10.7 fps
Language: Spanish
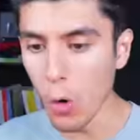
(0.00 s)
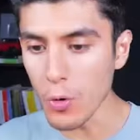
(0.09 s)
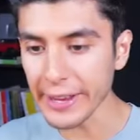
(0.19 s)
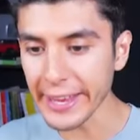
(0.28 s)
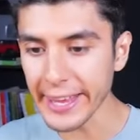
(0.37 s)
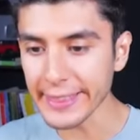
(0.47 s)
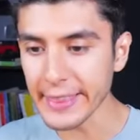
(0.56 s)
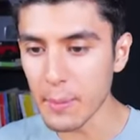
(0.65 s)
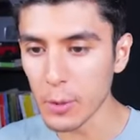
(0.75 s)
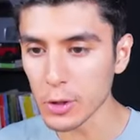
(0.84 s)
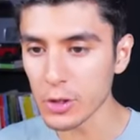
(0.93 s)
un kit
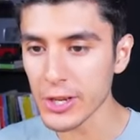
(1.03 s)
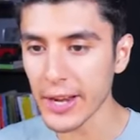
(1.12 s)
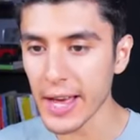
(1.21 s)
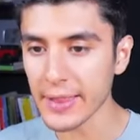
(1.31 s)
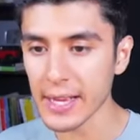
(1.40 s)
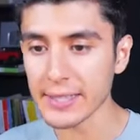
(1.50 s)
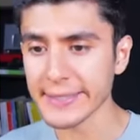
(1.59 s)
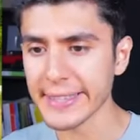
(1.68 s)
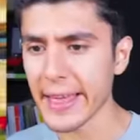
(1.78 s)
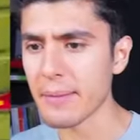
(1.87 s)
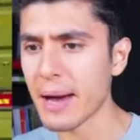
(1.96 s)
de motocicletas.
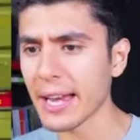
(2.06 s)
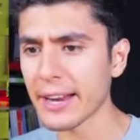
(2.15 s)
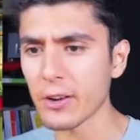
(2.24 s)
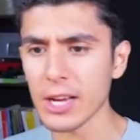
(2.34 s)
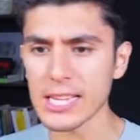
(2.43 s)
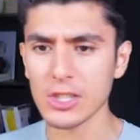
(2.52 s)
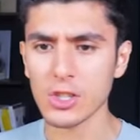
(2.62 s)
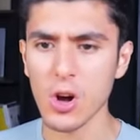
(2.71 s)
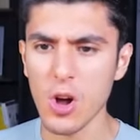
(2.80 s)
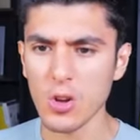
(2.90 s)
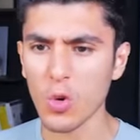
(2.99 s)
Nada mal, creo que
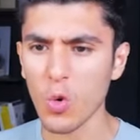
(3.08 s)
son